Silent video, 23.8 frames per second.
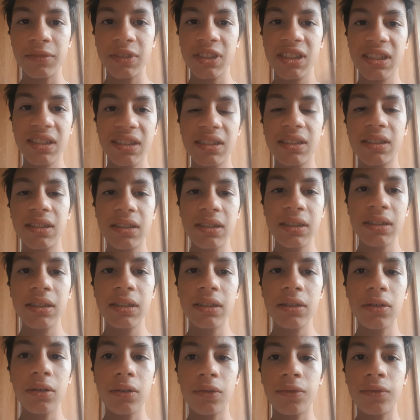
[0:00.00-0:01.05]

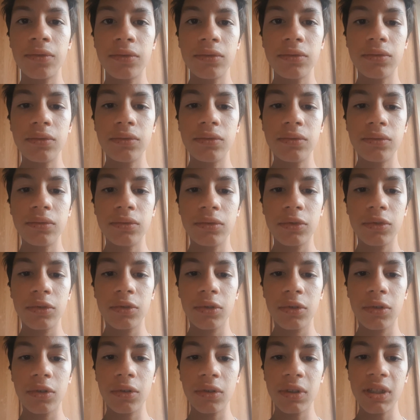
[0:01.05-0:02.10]
si vous
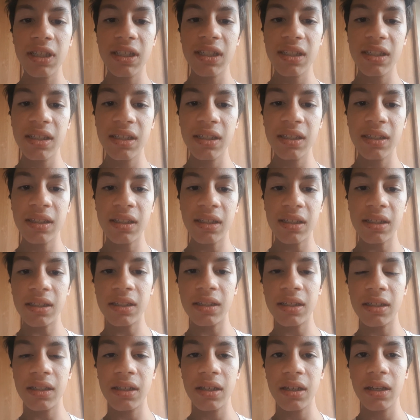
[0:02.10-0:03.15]
connaissez
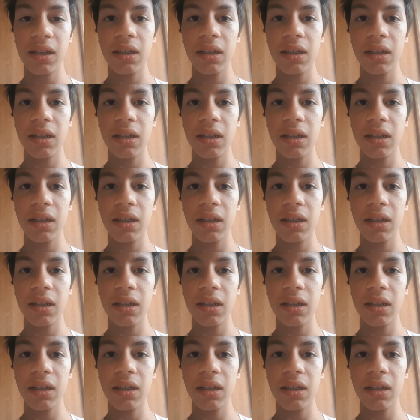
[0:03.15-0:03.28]
des,